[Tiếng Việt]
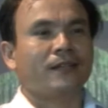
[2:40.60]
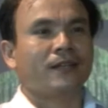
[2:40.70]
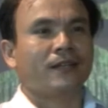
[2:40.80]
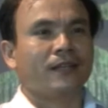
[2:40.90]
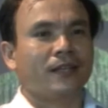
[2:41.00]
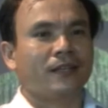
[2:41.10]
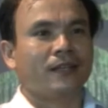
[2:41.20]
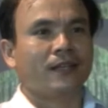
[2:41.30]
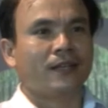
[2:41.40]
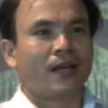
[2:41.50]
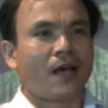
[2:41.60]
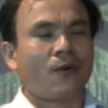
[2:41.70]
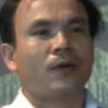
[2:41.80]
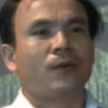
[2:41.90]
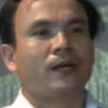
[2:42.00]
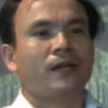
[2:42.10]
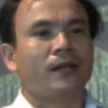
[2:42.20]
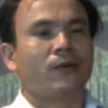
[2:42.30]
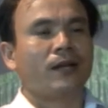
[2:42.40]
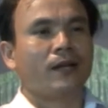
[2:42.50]
những cái thành tích cao trong cái
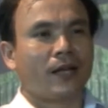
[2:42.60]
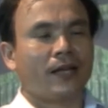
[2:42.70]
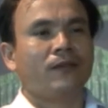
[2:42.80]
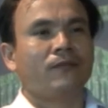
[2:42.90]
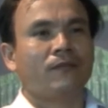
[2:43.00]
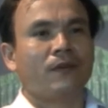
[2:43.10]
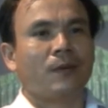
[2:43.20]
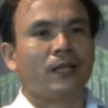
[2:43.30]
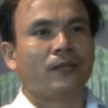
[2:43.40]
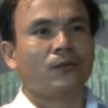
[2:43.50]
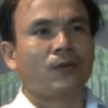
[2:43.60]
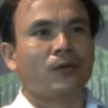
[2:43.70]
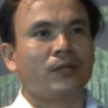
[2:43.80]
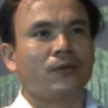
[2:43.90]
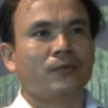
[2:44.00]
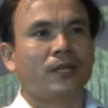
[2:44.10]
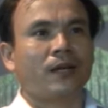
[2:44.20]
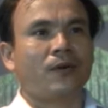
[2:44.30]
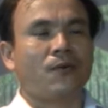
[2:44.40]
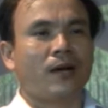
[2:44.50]
liên hoan lần này và bản thân chúng tôi thì cũng
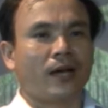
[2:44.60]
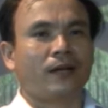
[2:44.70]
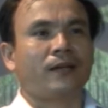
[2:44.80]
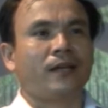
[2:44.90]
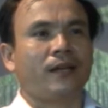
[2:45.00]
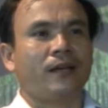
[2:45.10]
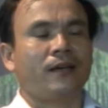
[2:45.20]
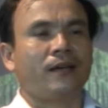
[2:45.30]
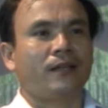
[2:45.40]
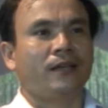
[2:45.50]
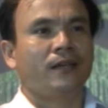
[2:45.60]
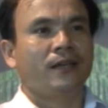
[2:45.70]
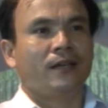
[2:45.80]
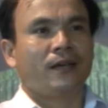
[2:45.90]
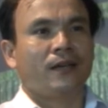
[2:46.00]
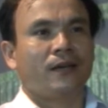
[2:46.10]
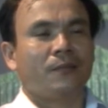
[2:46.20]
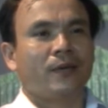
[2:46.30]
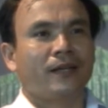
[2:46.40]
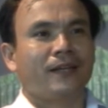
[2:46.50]
sẽ cố gắng để là như
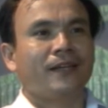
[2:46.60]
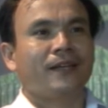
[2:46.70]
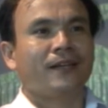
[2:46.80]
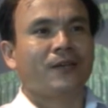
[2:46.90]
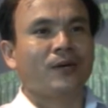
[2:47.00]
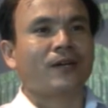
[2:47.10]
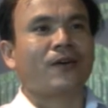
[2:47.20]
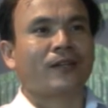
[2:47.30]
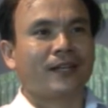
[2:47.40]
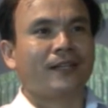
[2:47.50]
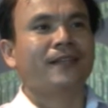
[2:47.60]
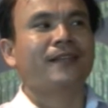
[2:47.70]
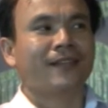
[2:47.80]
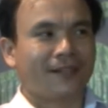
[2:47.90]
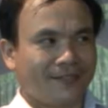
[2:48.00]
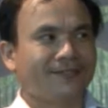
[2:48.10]
à, biến cái điều ước đó thành hiện thực